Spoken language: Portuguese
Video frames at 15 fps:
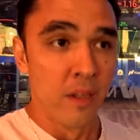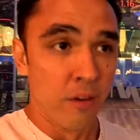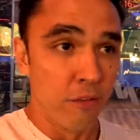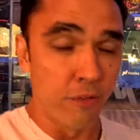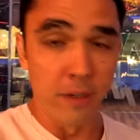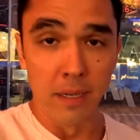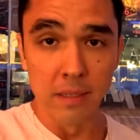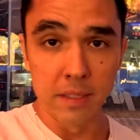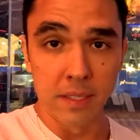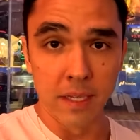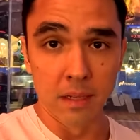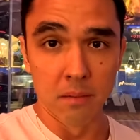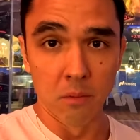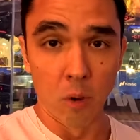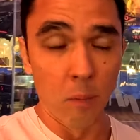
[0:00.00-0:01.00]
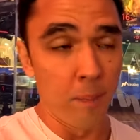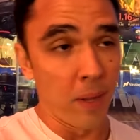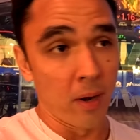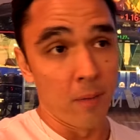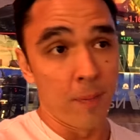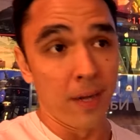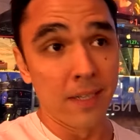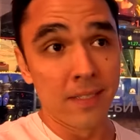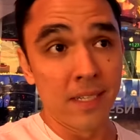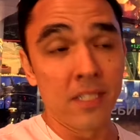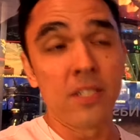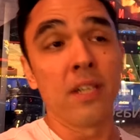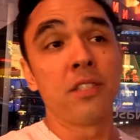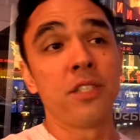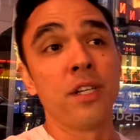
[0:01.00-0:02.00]
financeiro. Opero apenas
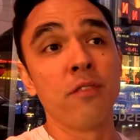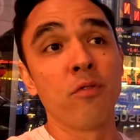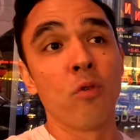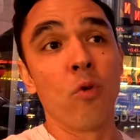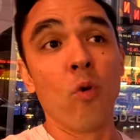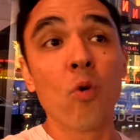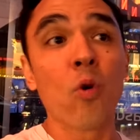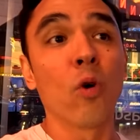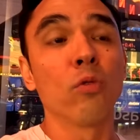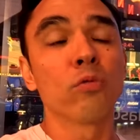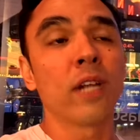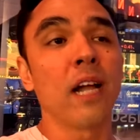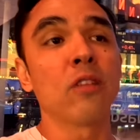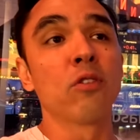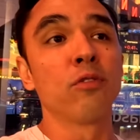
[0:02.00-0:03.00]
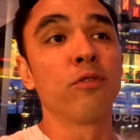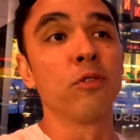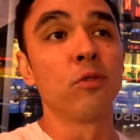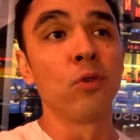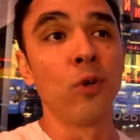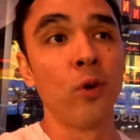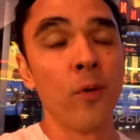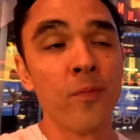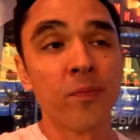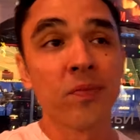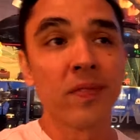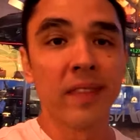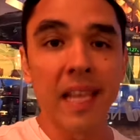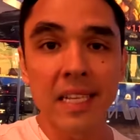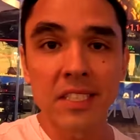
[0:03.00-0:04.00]
este ativo, o contrato futuro
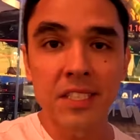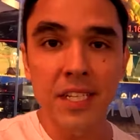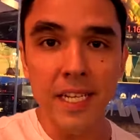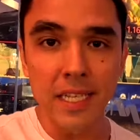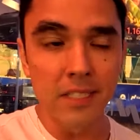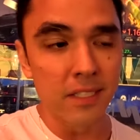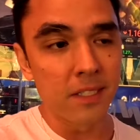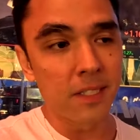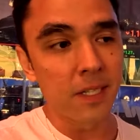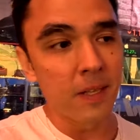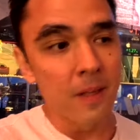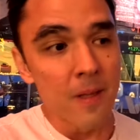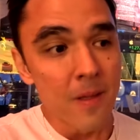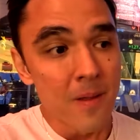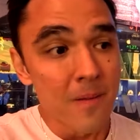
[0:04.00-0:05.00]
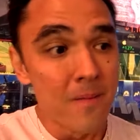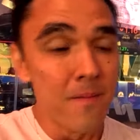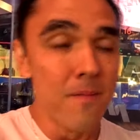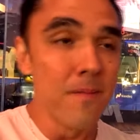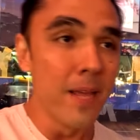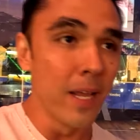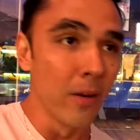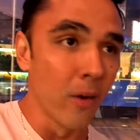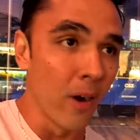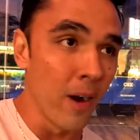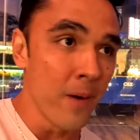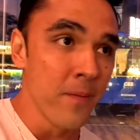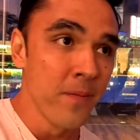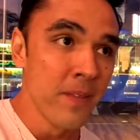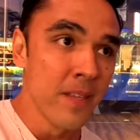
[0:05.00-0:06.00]
deste índice menor.